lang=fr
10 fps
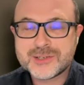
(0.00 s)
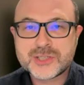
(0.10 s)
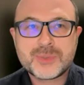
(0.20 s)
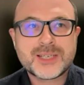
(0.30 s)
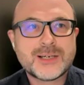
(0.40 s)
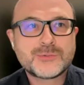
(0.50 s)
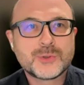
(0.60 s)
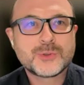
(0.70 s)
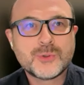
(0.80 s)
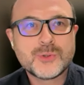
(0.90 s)
j'ai pris la
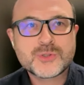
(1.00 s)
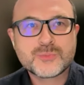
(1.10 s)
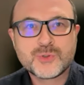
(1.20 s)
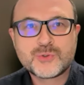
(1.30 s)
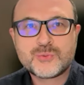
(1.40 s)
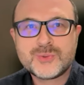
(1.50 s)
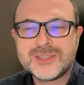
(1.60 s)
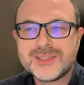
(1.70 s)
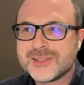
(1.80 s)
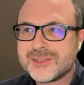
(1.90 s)
photo, je me
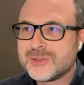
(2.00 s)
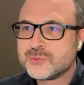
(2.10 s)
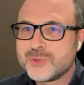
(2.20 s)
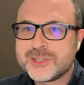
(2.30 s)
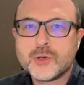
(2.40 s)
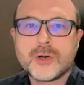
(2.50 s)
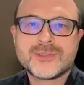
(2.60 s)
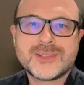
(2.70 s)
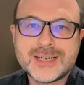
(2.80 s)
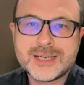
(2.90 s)
suis voué
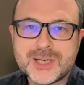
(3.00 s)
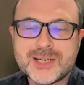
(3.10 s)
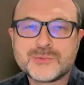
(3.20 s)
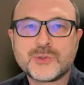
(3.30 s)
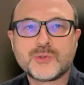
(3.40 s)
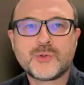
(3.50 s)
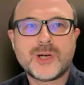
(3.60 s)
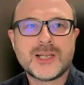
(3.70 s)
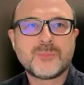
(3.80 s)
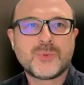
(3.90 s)
corps et âme à la
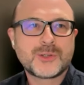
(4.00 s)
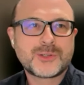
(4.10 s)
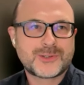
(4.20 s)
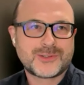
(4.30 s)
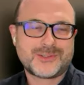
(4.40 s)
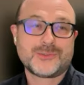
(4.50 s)
photo à l'époque,